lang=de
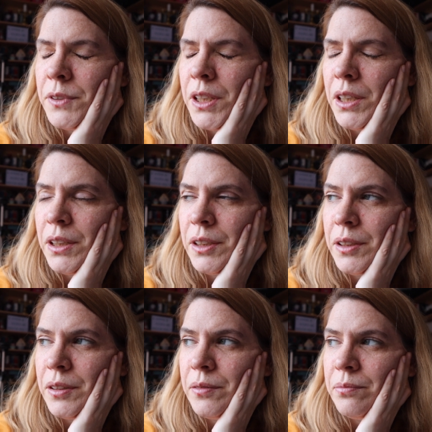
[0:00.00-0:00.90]

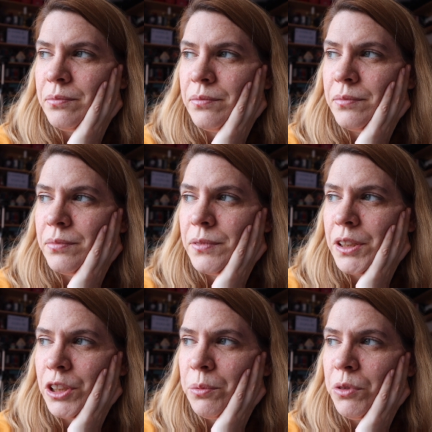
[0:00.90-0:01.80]
ja,
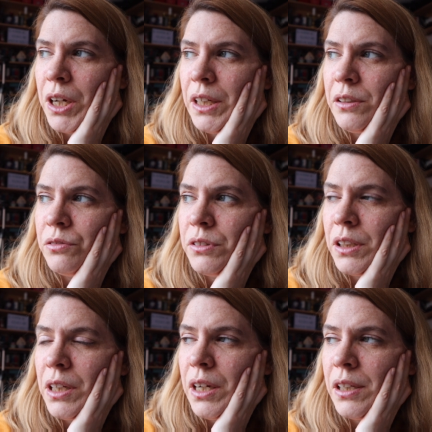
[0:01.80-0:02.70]
das kommt noch an und
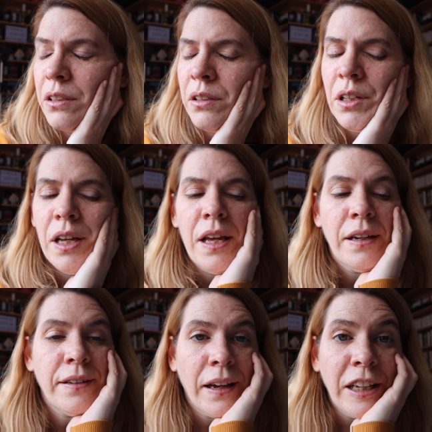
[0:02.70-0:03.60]
dann halt
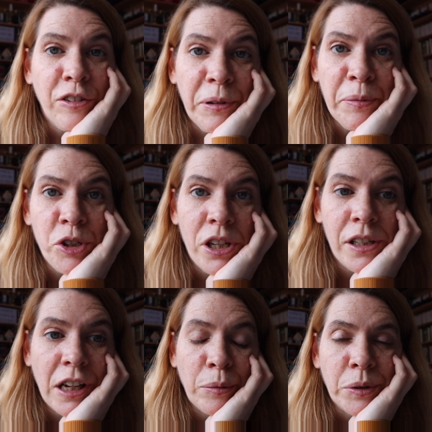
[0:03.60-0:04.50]
die Sachen, die ich für mich bestellt
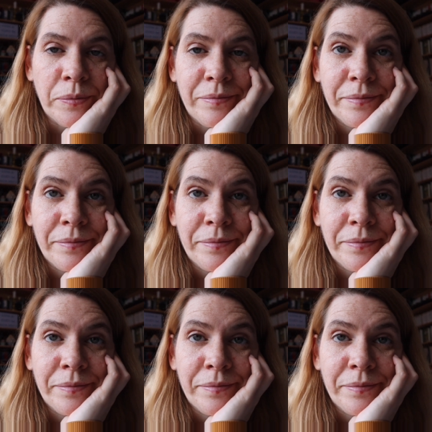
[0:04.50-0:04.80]
habe.